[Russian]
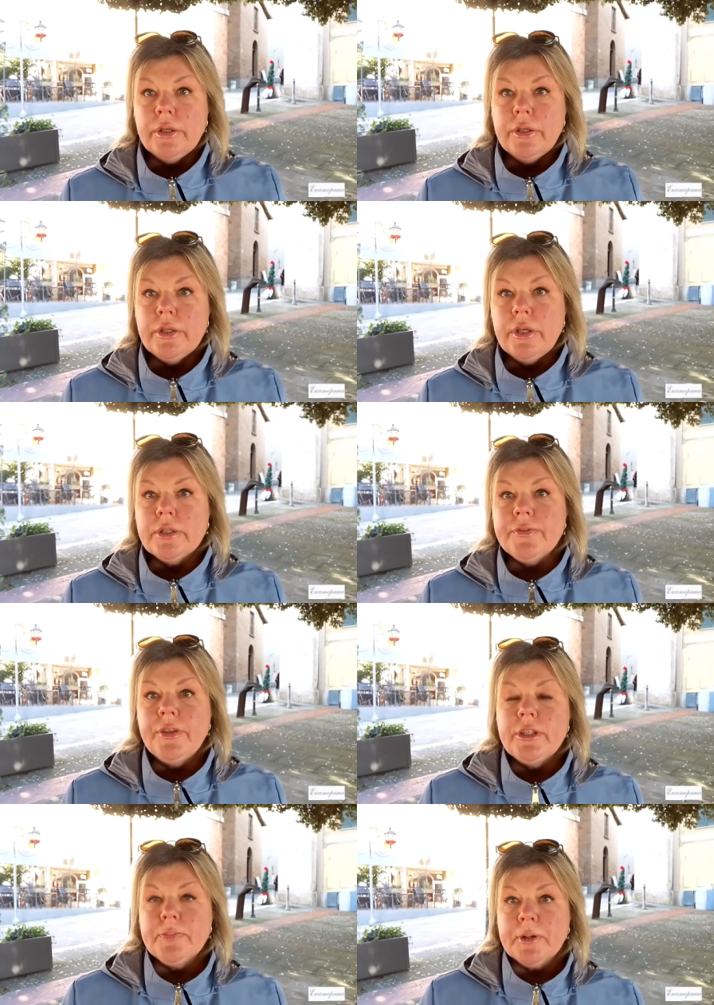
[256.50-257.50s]
И,
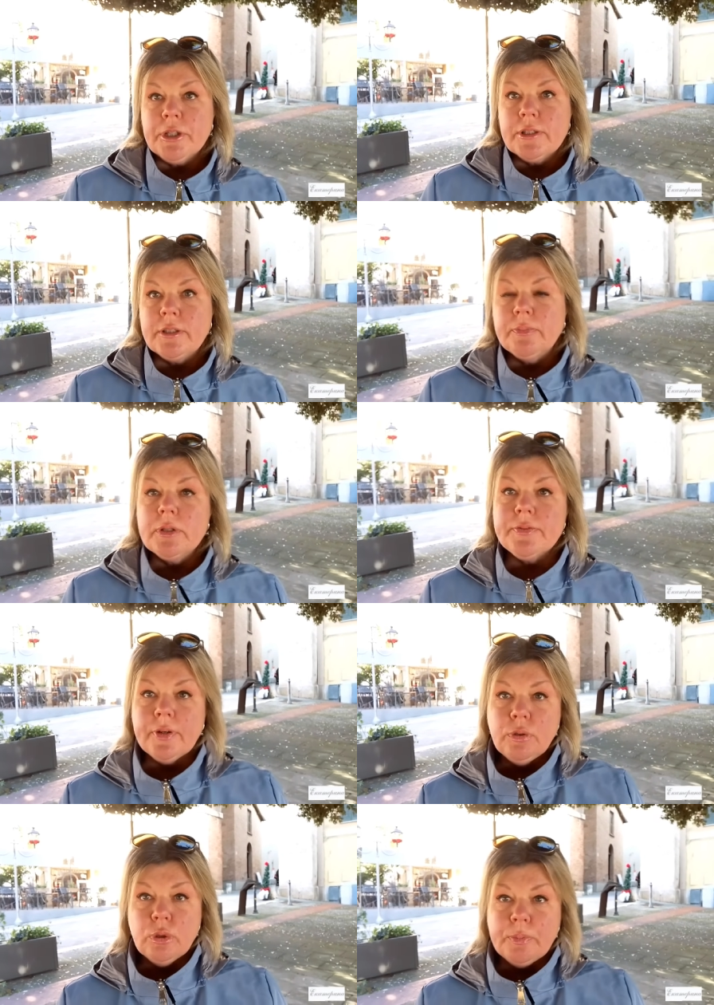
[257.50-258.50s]
извините, пожалуйста, был
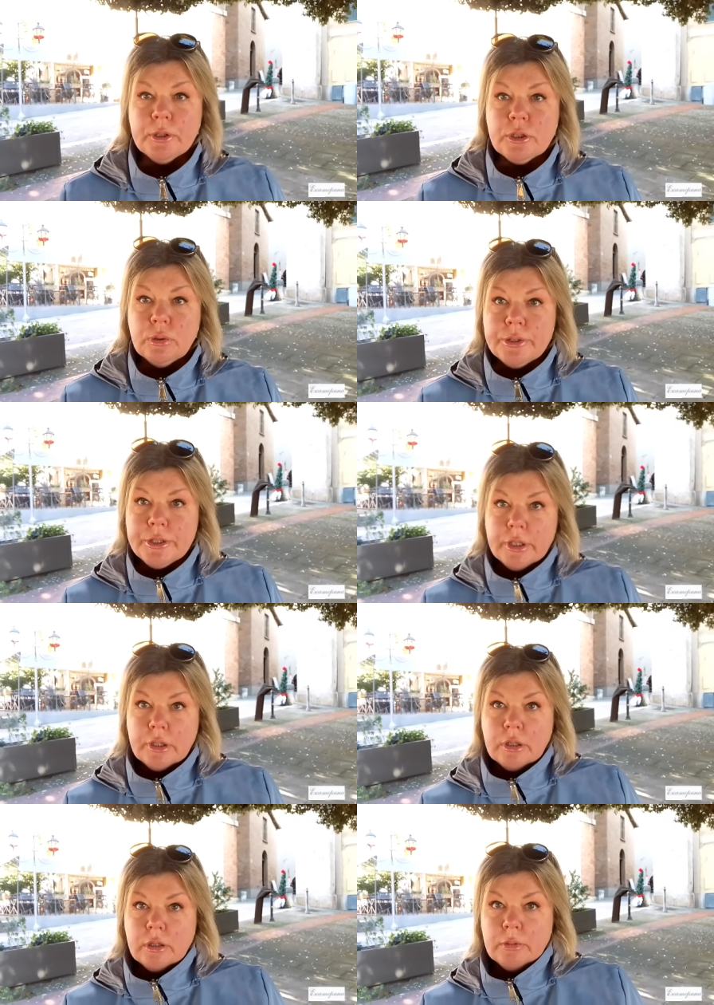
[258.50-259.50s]
звонок, пришлось
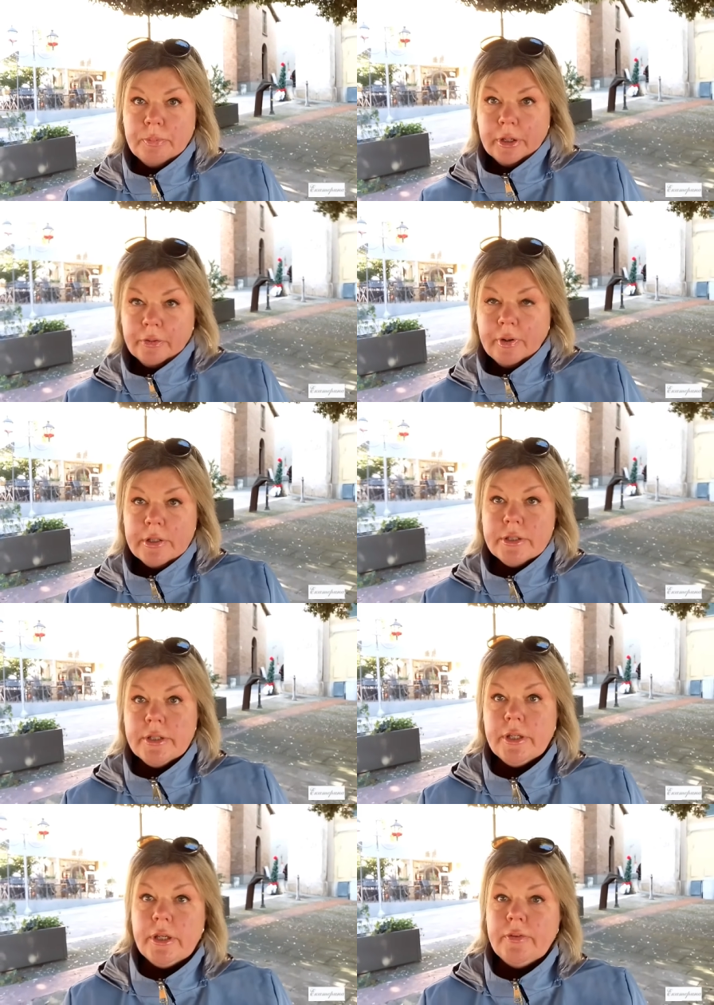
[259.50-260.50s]
э, прерваться.
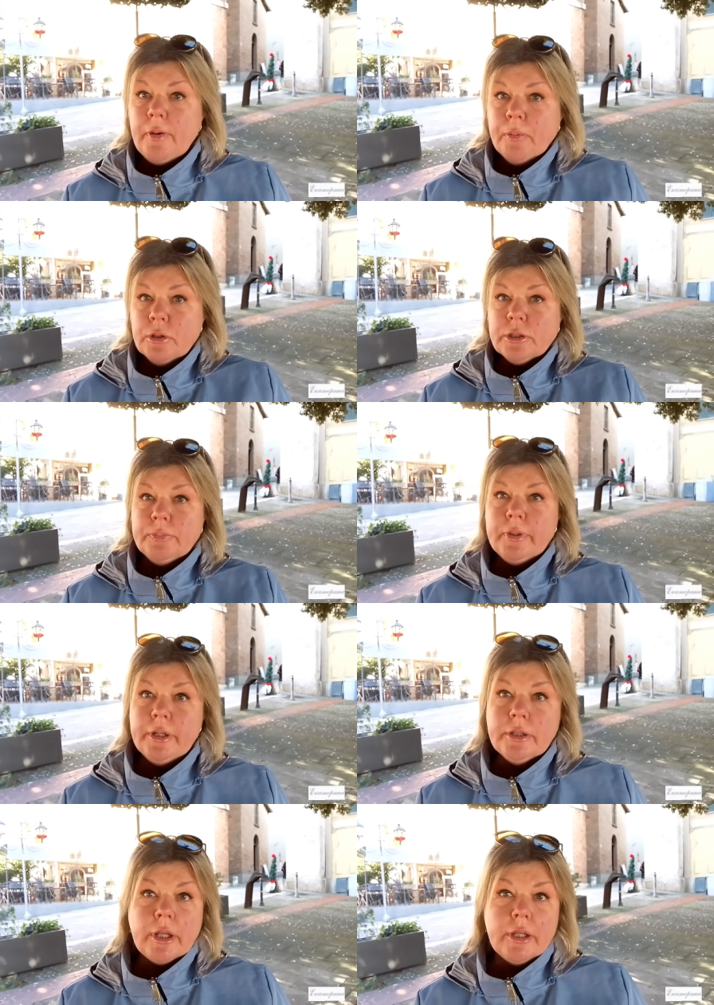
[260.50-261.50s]
И вопросы
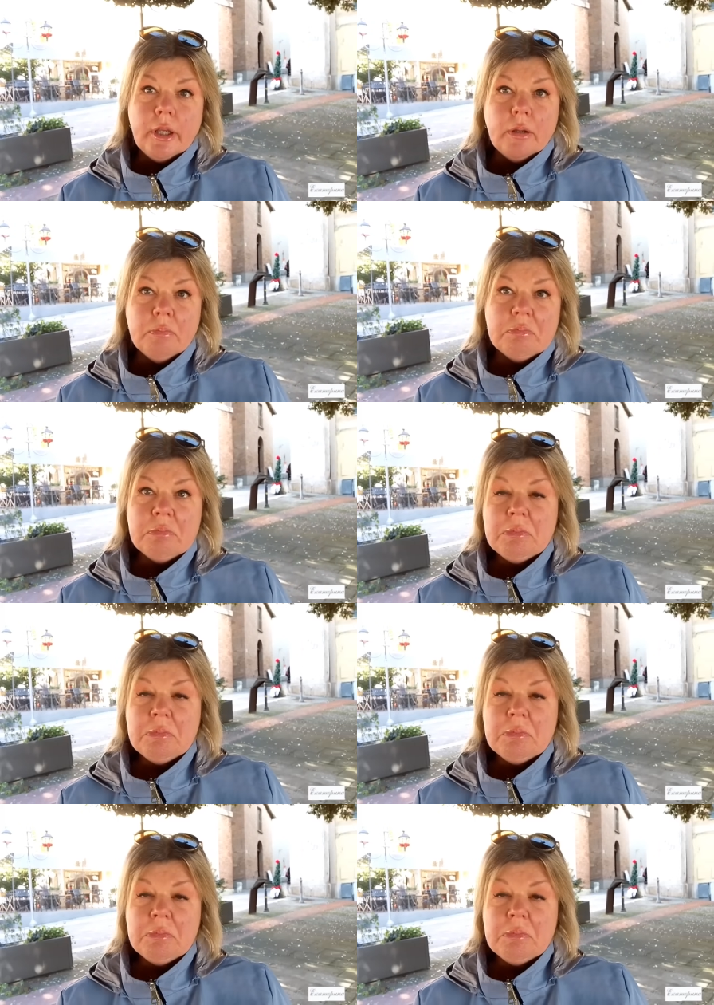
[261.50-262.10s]
были такие.